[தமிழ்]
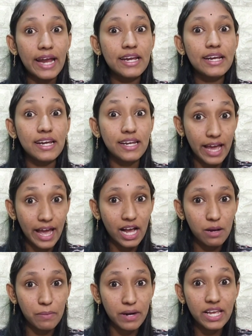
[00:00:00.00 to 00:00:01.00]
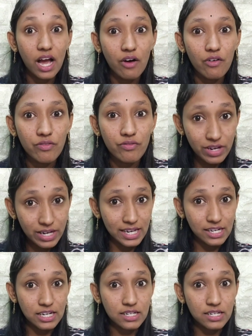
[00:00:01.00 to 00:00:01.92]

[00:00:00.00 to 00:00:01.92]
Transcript: ஐடென்டிட்டியை ஹேக் பண்ணி அவர் வீட்டை